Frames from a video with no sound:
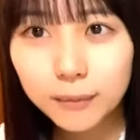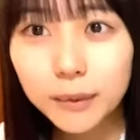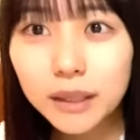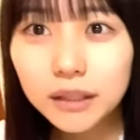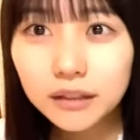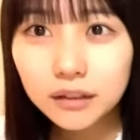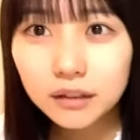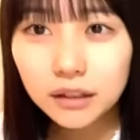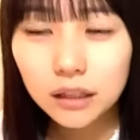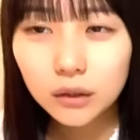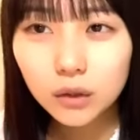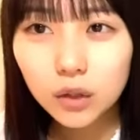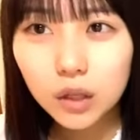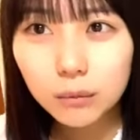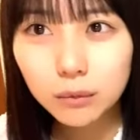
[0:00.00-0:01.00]
ビーズさ
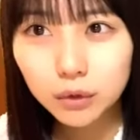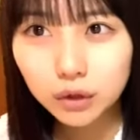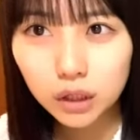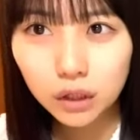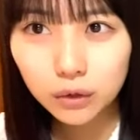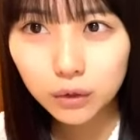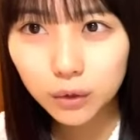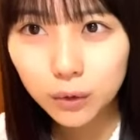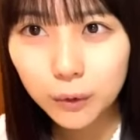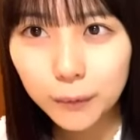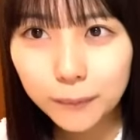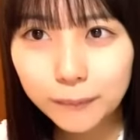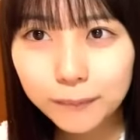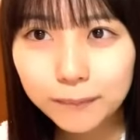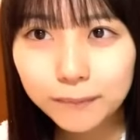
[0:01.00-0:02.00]
んとかも歌うよ